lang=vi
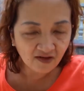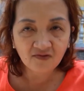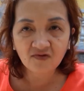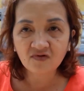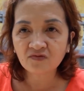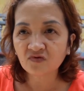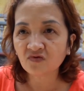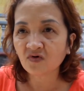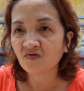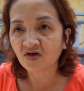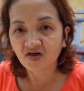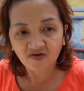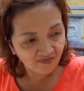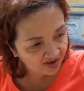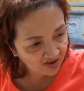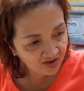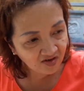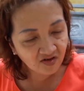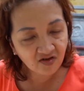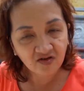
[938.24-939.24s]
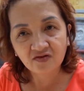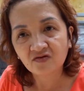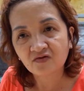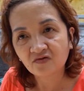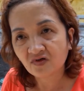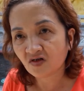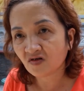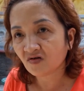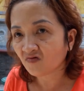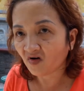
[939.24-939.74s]
luôn, tôi không cần mở cửa nữa,
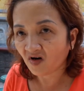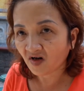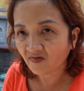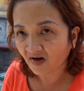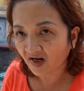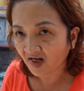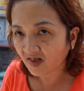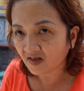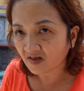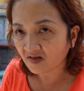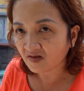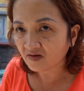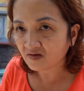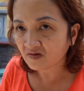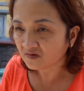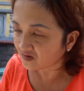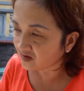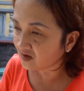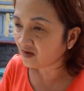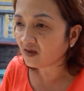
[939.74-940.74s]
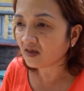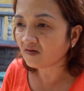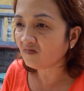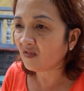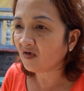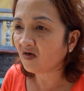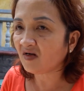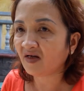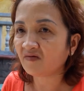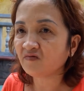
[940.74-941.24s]
tôi không khóa cửa nữa, tôi đi
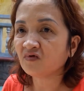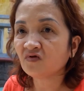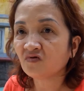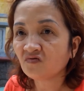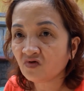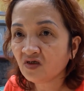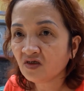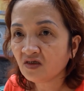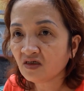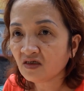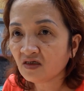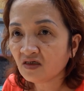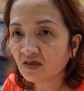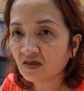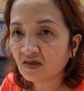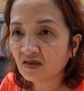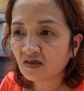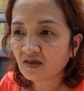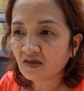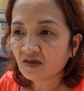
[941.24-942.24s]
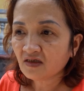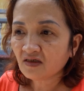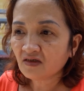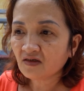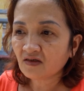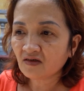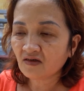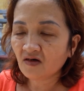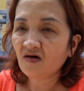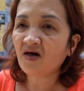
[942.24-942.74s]
định bơ làm cho tôi
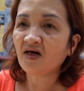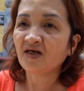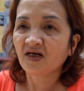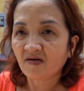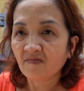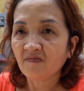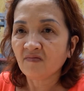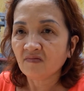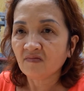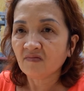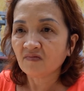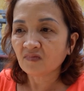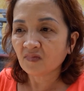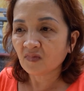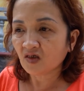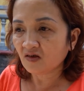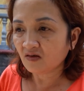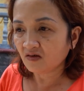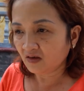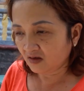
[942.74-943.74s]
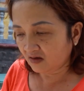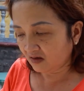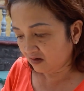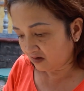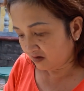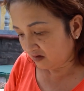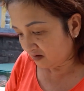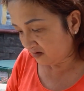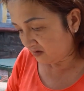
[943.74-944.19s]
đó, ai cấm, nó nói vậy đó.